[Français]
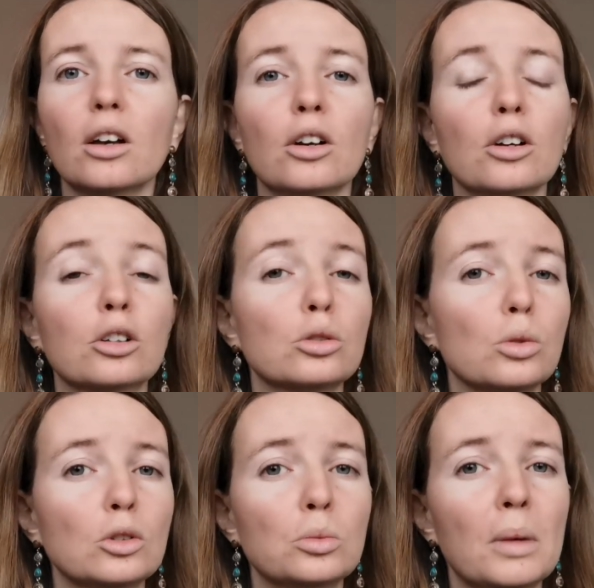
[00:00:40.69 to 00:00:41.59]
euh, que
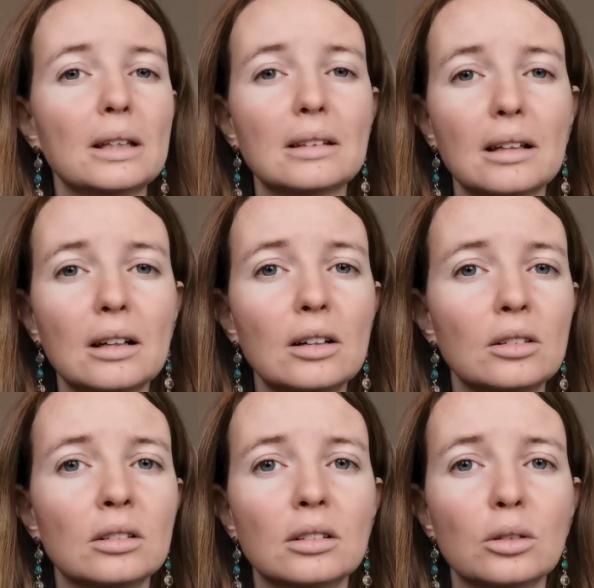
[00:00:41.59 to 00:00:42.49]
ce soit du
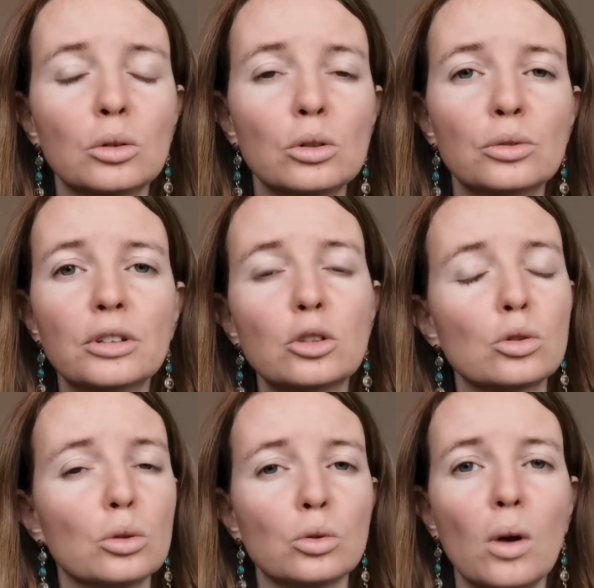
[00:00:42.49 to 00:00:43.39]
matin au lever
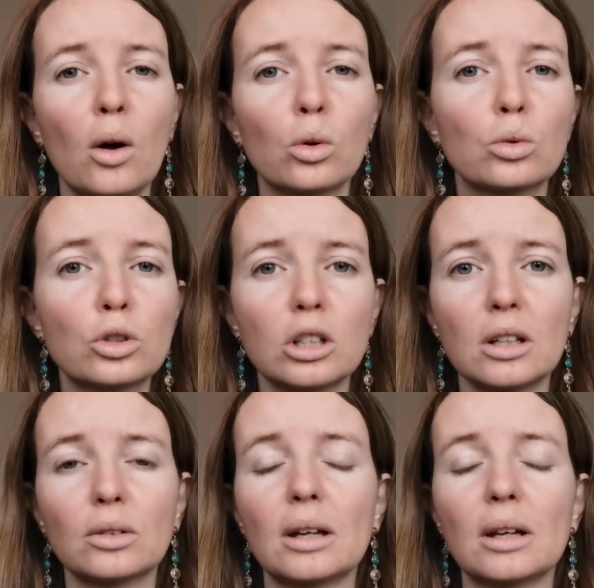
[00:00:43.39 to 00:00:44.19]
jusqu'au soir au coucher,